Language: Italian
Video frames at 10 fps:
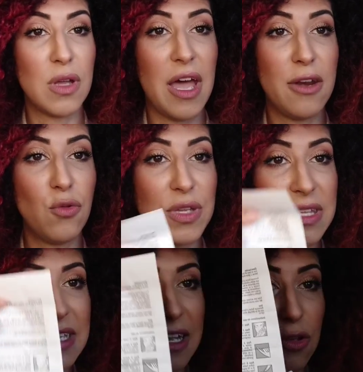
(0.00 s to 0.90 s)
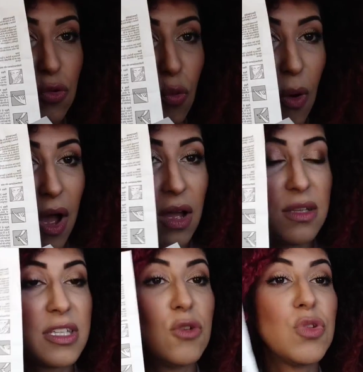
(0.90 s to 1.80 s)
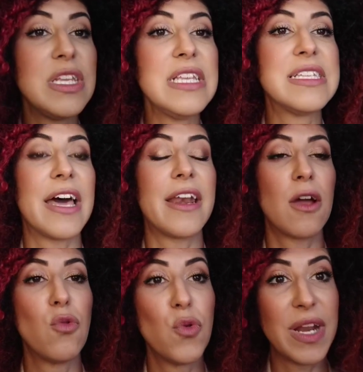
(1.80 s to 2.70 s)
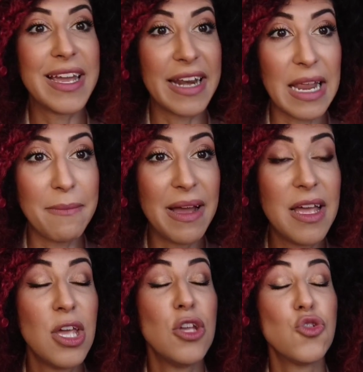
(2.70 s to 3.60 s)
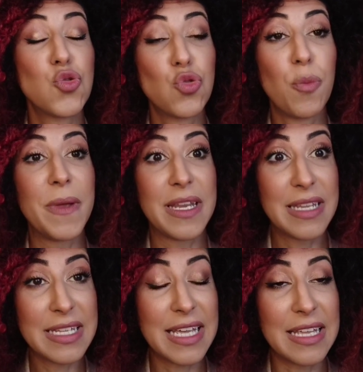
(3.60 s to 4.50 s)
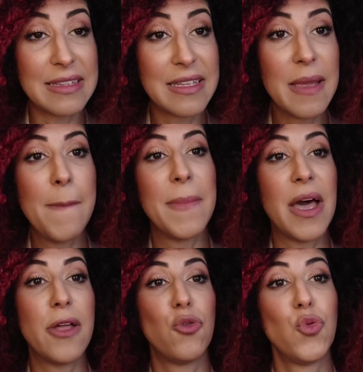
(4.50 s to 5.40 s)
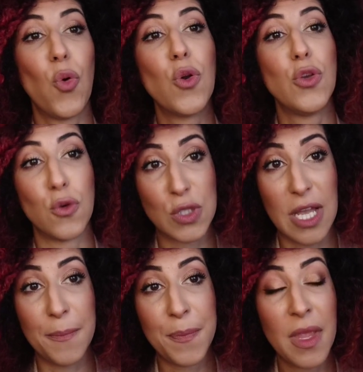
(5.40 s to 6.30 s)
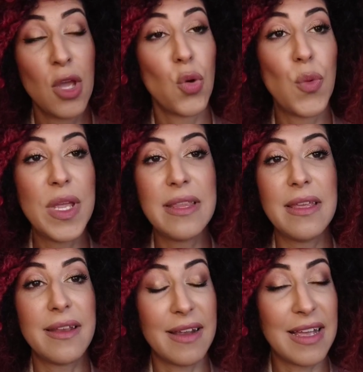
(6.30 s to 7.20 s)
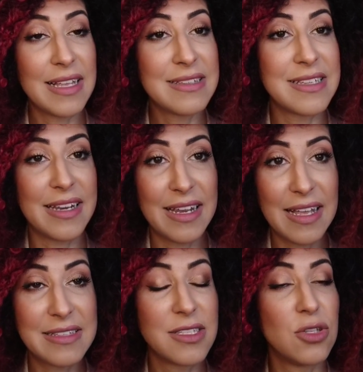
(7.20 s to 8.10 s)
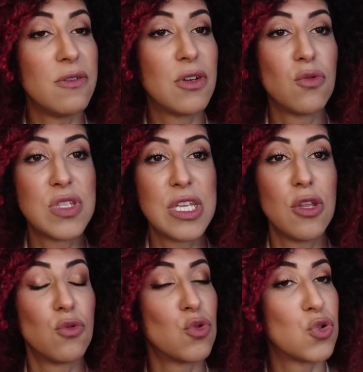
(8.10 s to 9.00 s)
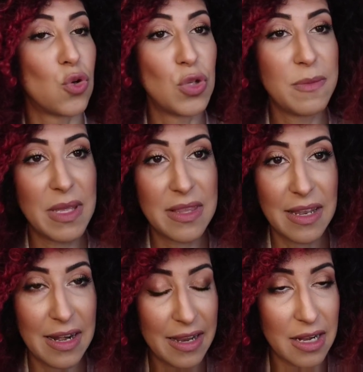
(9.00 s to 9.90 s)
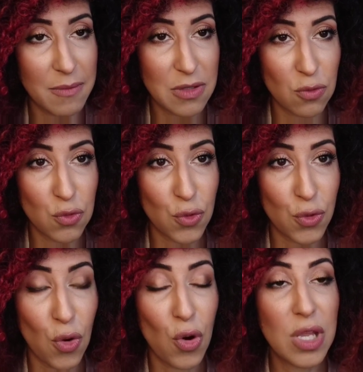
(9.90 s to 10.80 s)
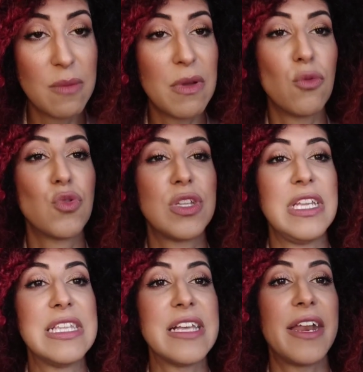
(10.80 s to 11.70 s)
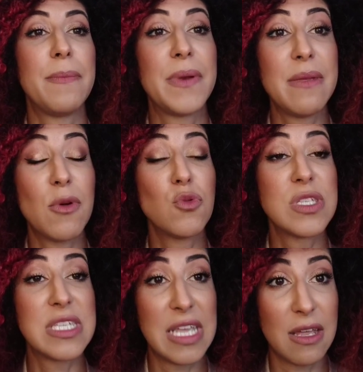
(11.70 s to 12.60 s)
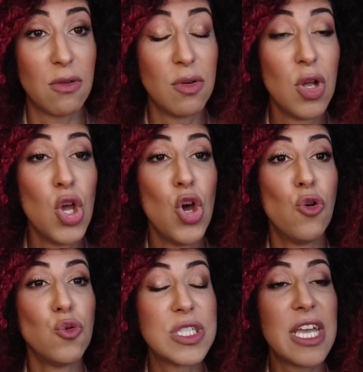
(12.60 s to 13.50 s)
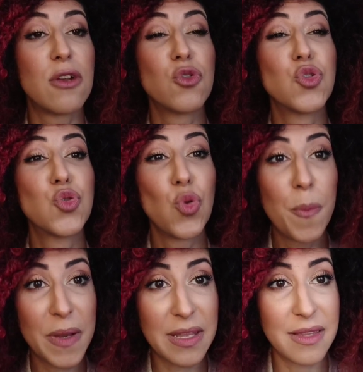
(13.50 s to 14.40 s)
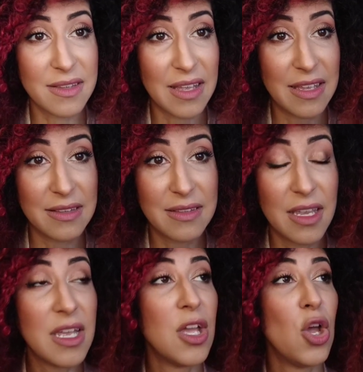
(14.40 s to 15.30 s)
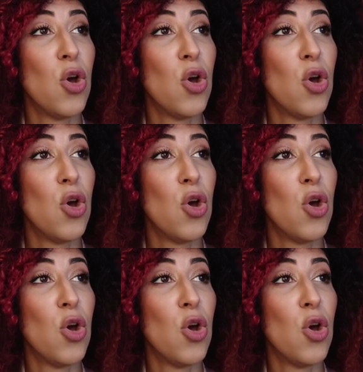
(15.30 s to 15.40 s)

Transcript: hanno indicato qua, di utilizzarla con una crema super idratante ma non oliosa. Quindi ragazze e ragazzi io vi consiglio non solo di mettere la crema contorno occhi ma utilizzare prima un siero, un siero super idratante,